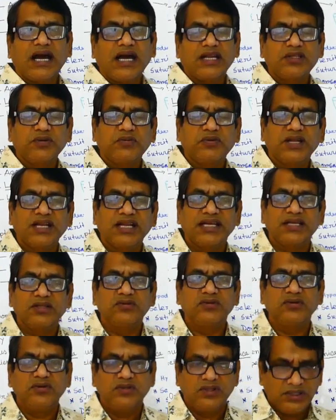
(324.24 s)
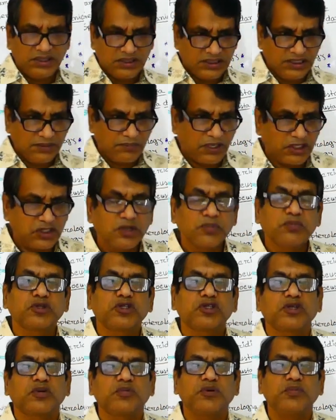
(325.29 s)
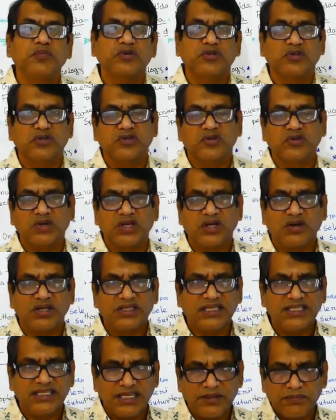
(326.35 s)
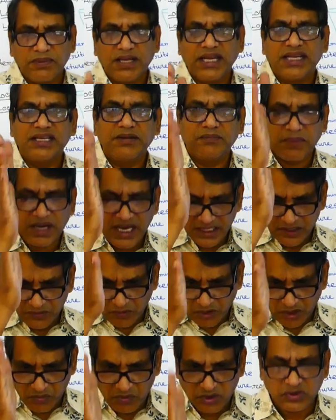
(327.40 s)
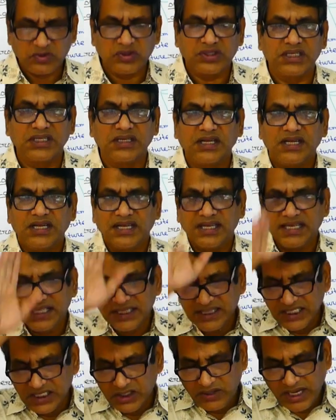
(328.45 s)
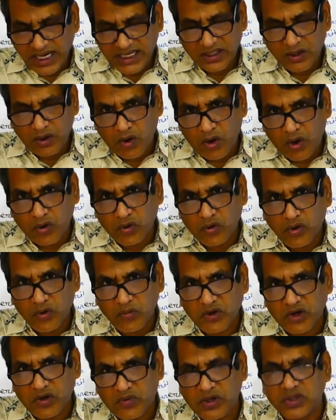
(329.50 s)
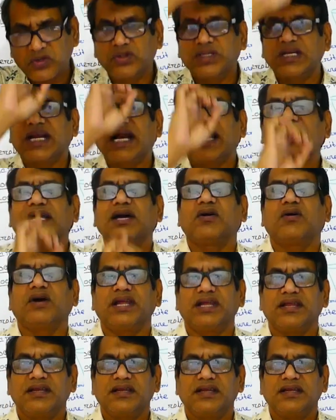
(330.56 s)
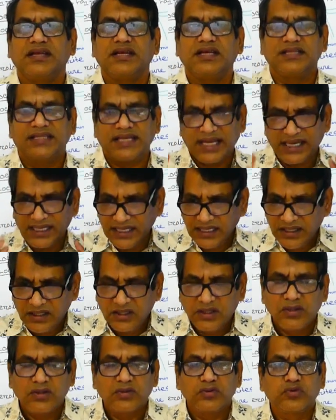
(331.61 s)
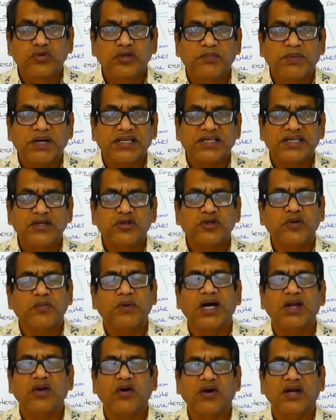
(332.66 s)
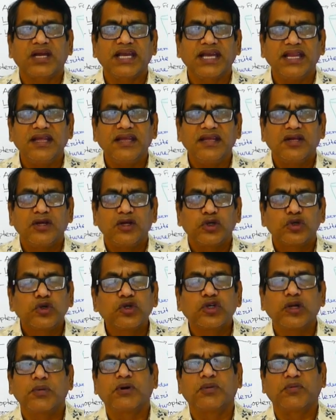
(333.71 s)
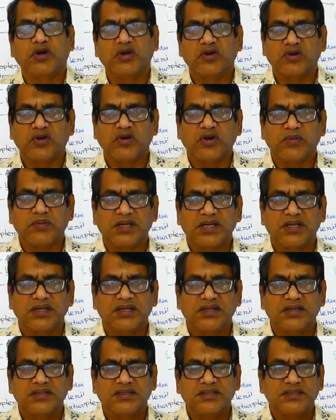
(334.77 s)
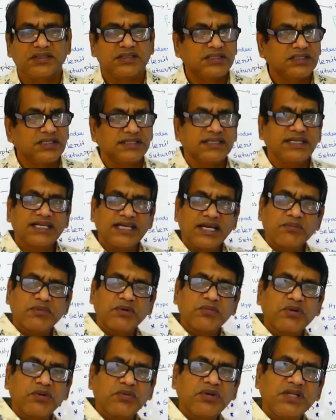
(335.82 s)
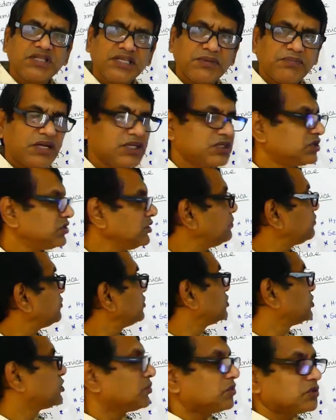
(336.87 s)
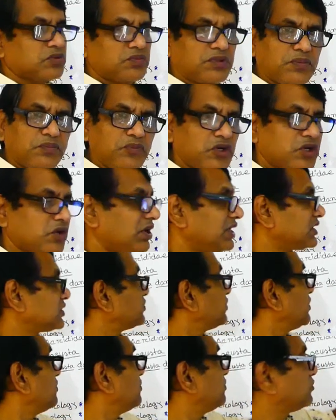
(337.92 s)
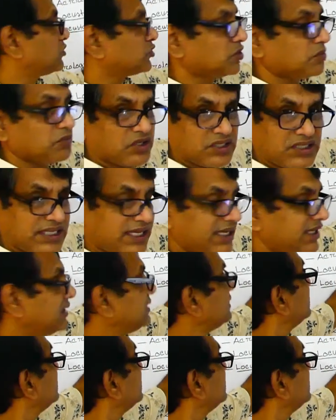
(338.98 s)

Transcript: আর্থপোড়ারা কিন্তু দ্বিপার্শ্বীয় প্রতিসম প্রদর্শন করে অর্থাৎ এই প্রাণীর মাঝ বরাবর যদি নির্দিষ্ট একটা অক্ষ বরাবর যদি কাটা হয় তাহলে দুই পার্শ্বে সমান অঙ্গের সুষম বন্টন হবে সেটাকে আমরা বলবো দ্বিপার্শ্বীয় প্রতিসম তোমরা পড়েও আসছ প্রথম অধ্যায়ে